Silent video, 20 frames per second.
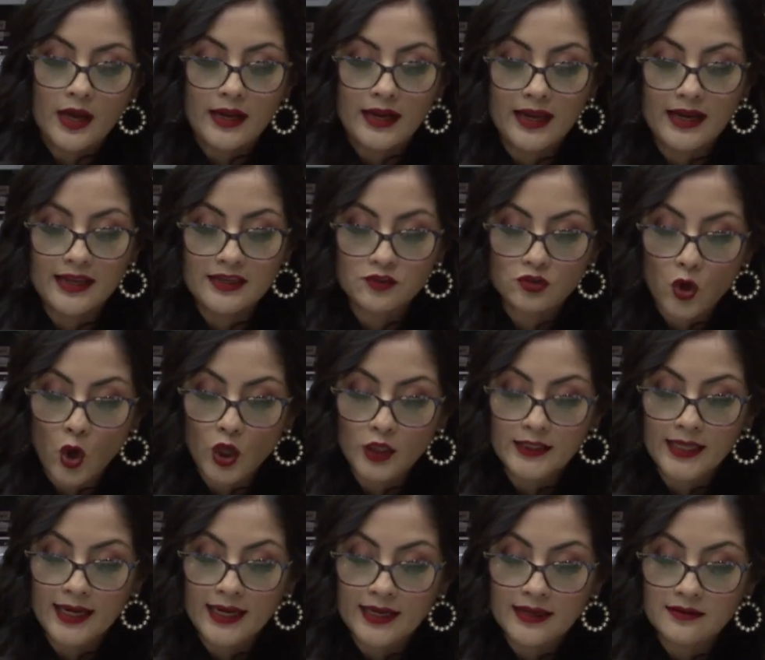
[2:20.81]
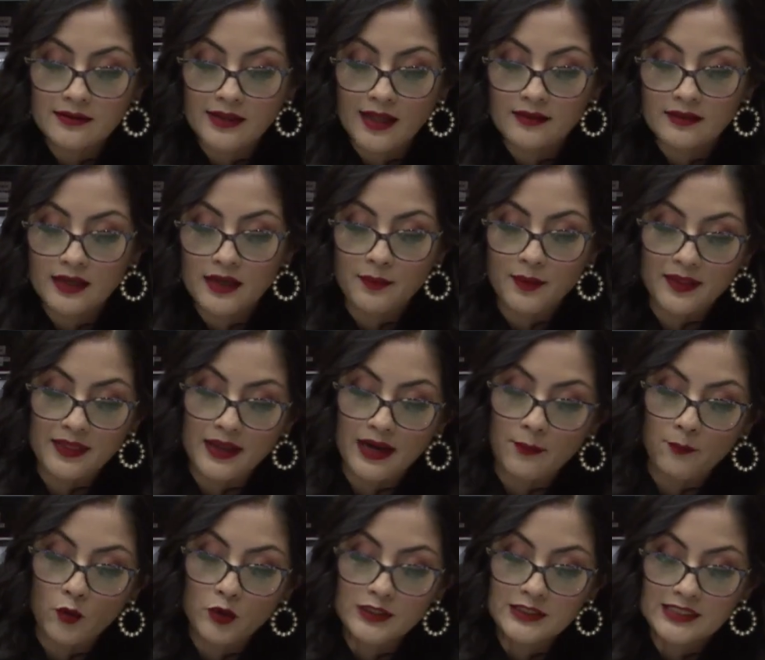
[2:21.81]
que la escolta legislativa de
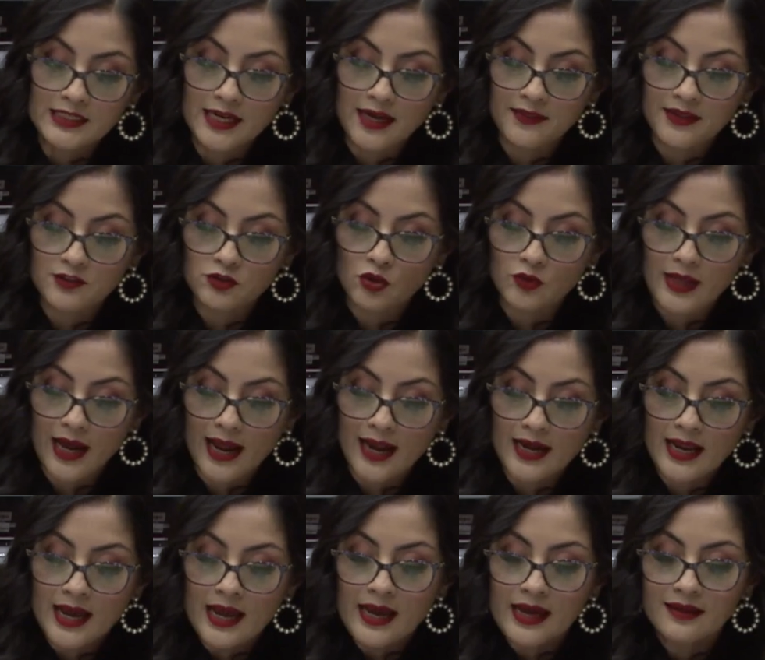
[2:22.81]
la Policía Nacional